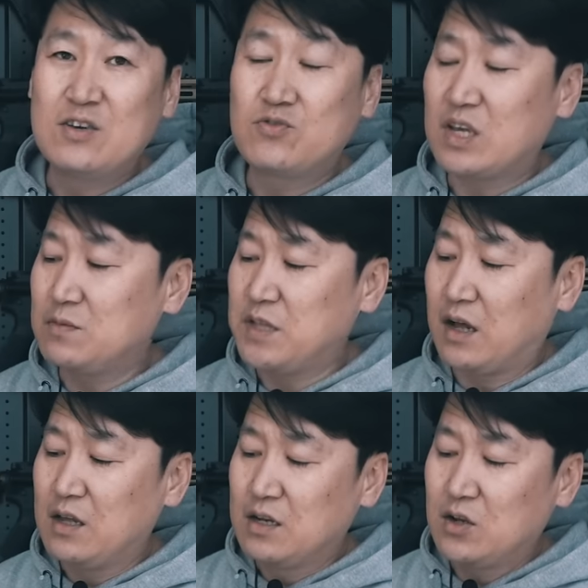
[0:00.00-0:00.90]

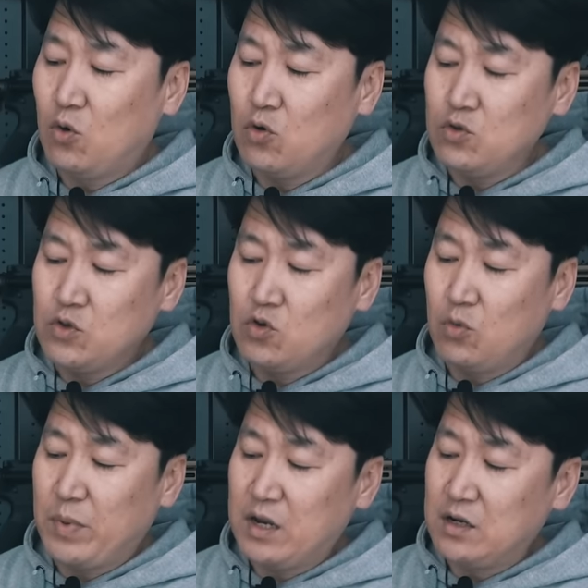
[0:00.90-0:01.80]
익숙했습니다. 그리고 오른쪽으로
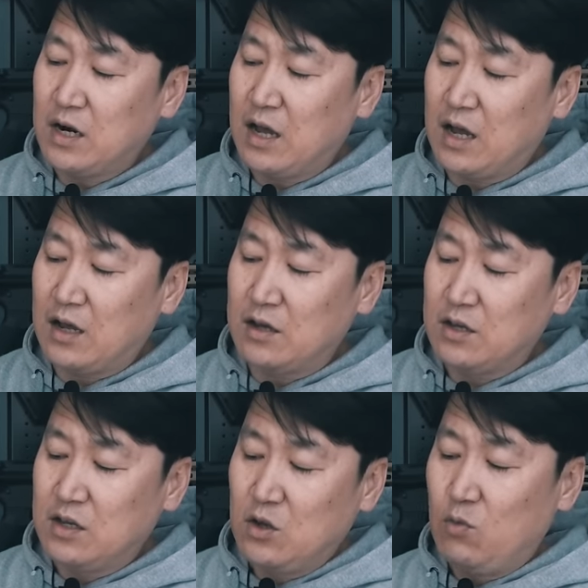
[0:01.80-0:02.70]
빼는 거랑
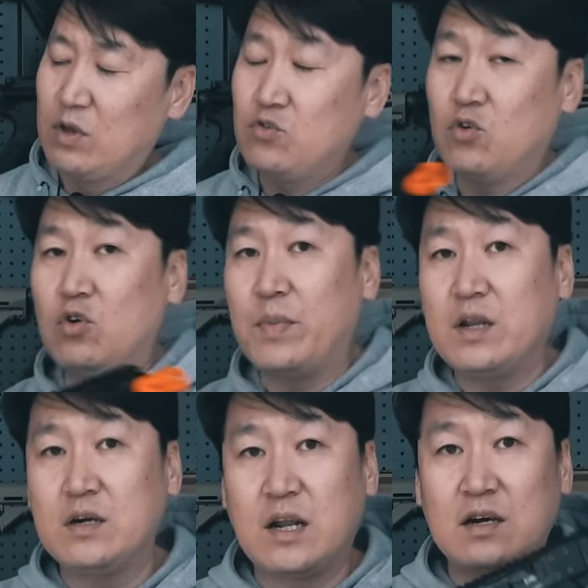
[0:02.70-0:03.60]
왼쪽으로
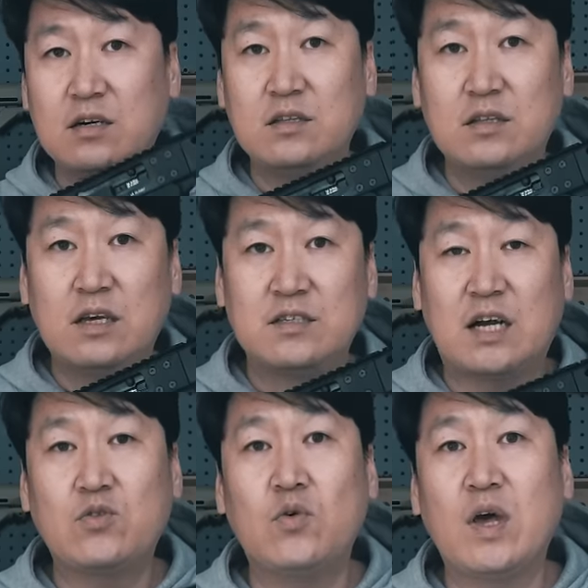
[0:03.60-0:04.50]
빼는 거랑은
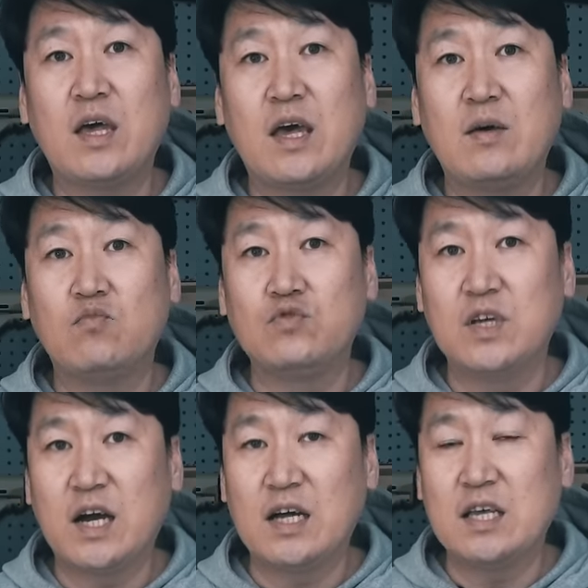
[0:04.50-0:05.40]
작동에
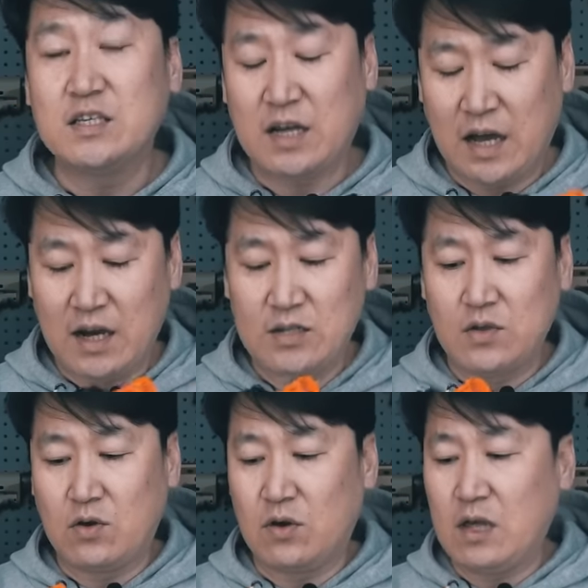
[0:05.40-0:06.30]
문제가 되지는
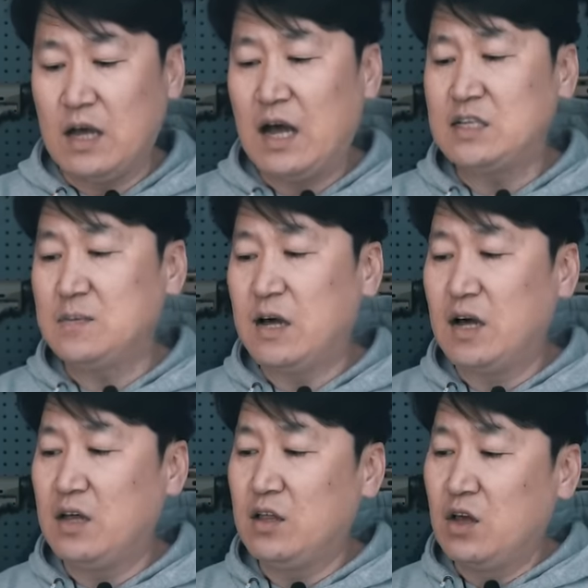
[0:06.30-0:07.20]
않았어요.
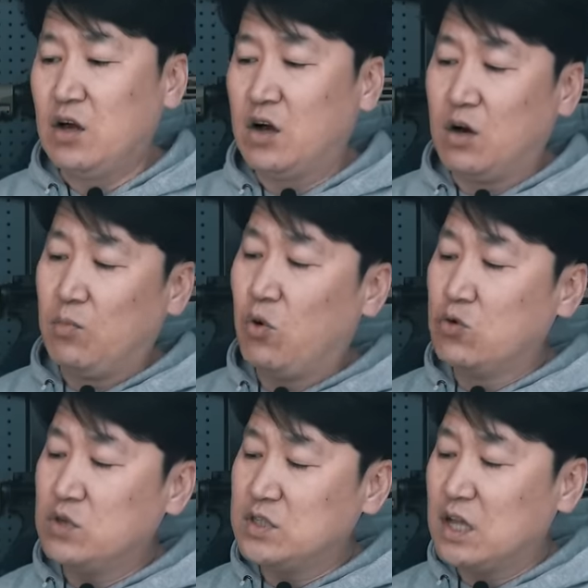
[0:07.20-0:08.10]
하지만 어,
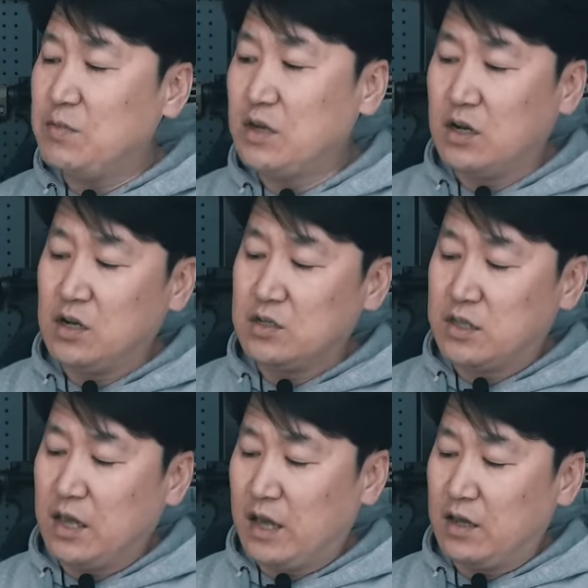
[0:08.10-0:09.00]
볼트 스탑이 걸렸을
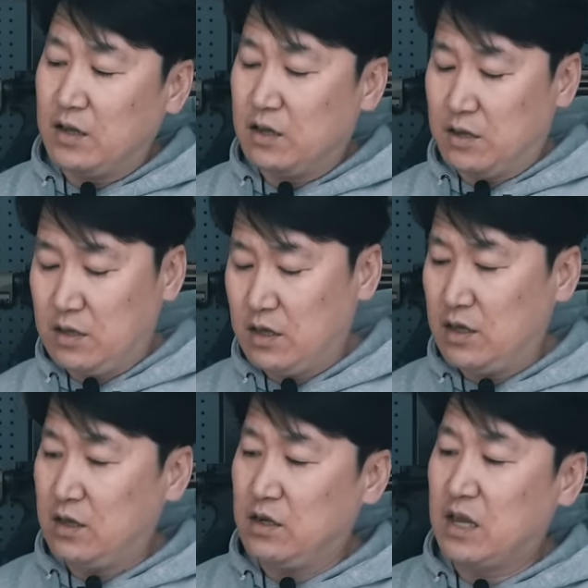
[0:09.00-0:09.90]
때
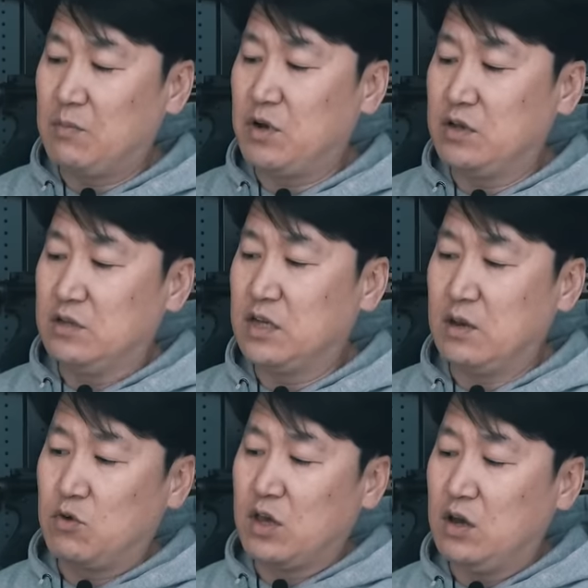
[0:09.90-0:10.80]
네, 이렇게 한번 제가
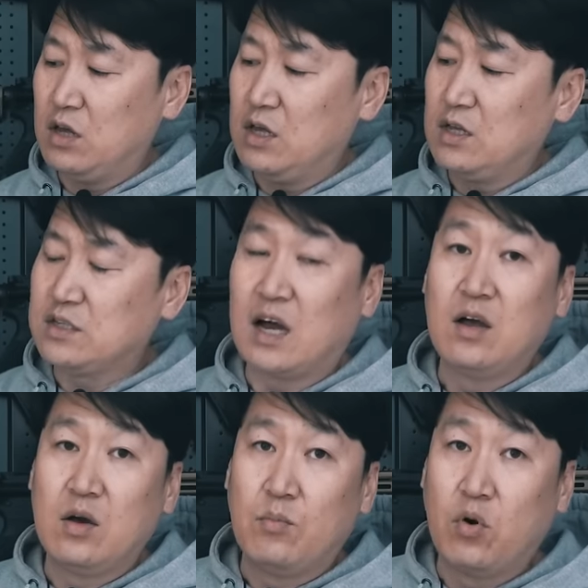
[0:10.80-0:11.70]
해볼게요. 자,
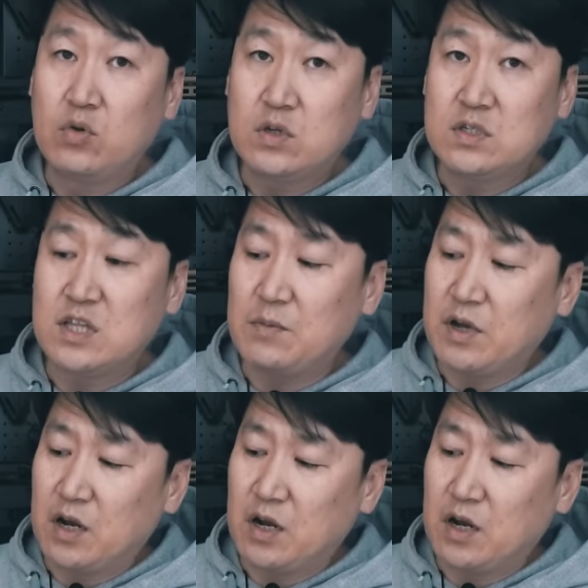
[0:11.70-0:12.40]
볼트 스탑이